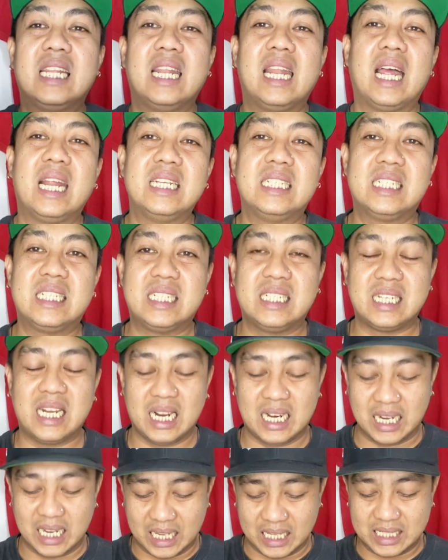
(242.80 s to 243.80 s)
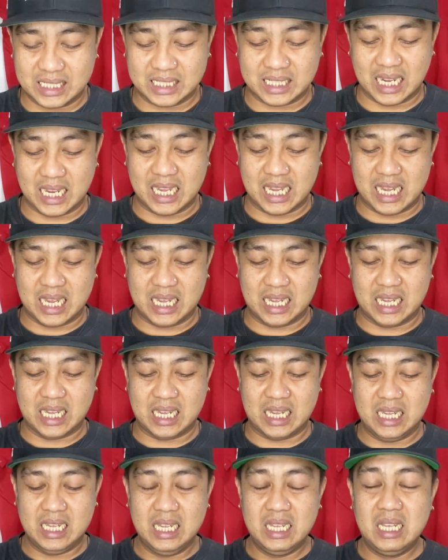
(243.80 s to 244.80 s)
Large siya guys.
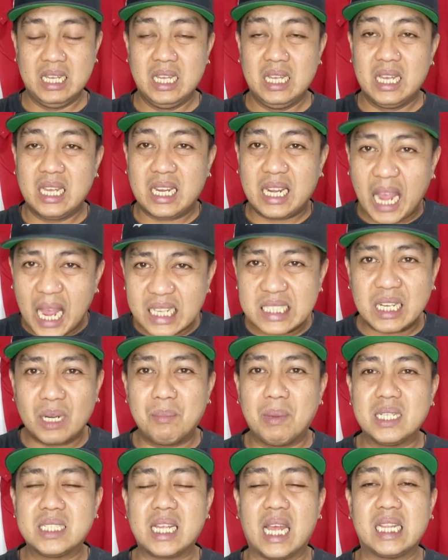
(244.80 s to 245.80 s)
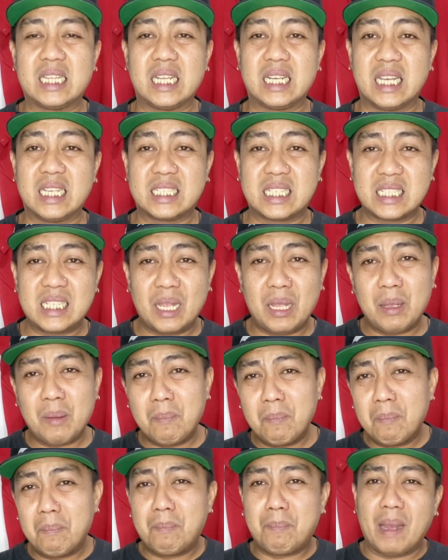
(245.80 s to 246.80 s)
Kaya kasya man sa atin guys kasi
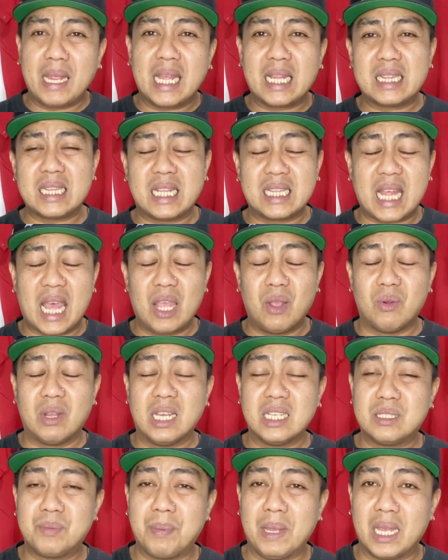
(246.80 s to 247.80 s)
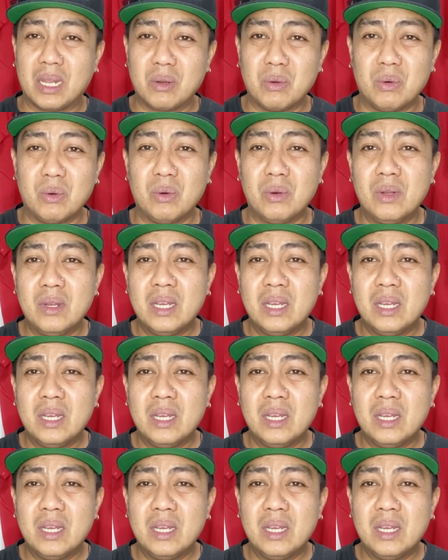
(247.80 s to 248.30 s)
payat na tayo guys. Really pero, nigga?